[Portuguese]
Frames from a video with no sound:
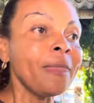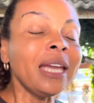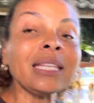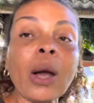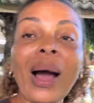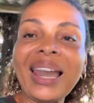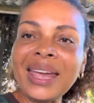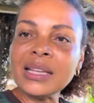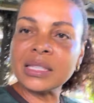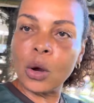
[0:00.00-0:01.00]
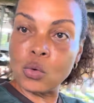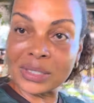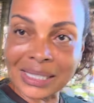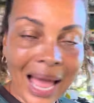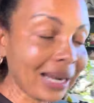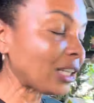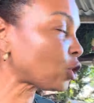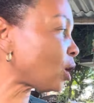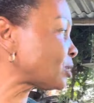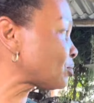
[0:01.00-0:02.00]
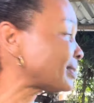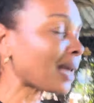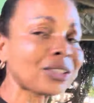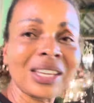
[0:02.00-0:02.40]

Então, além de eu usar nas rosas do deserto,